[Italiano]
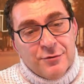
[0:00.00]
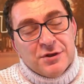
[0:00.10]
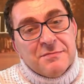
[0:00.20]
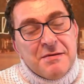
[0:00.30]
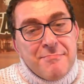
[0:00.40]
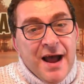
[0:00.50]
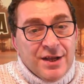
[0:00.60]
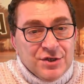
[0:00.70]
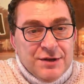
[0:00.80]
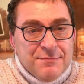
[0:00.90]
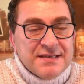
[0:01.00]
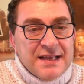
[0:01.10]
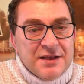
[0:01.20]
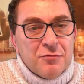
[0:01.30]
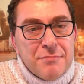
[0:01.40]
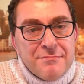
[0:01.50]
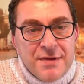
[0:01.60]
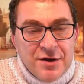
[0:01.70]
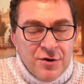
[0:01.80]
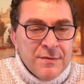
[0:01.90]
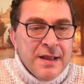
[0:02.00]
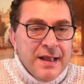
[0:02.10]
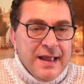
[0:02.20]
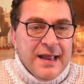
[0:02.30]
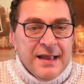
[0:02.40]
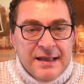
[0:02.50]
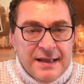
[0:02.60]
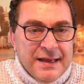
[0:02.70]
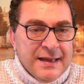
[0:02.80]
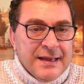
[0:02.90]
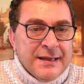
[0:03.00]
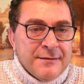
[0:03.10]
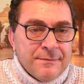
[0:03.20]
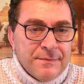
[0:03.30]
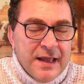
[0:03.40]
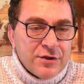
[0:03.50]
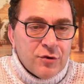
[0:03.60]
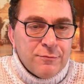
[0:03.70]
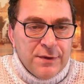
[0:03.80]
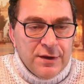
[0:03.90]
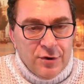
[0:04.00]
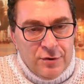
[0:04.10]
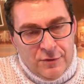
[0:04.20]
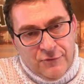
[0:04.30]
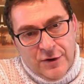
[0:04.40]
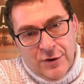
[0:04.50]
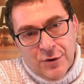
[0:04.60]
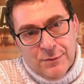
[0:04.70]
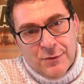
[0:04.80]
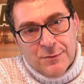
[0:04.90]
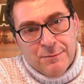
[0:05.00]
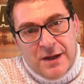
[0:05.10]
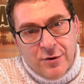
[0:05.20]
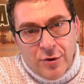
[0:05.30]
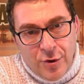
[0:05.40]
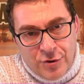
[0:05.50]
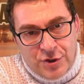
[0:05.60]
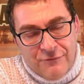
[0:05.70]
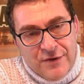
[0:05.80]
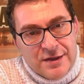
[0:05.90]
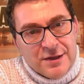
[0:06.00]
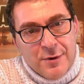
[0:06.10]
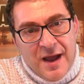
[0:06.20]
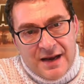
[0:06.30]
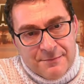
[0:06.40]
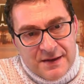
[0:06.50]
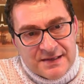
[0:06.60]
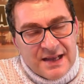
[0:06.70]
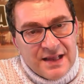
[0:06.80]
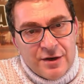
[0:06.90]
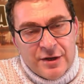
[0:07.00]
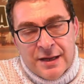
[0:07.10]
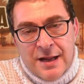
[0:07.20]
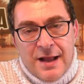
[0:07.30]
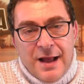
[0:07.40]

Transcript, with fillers: L'ultima immagine, pensate, era un bambino eh, eh, di Anton Pio, il mio figlio più piccolo, oggi ha 22 anni, pensate, lui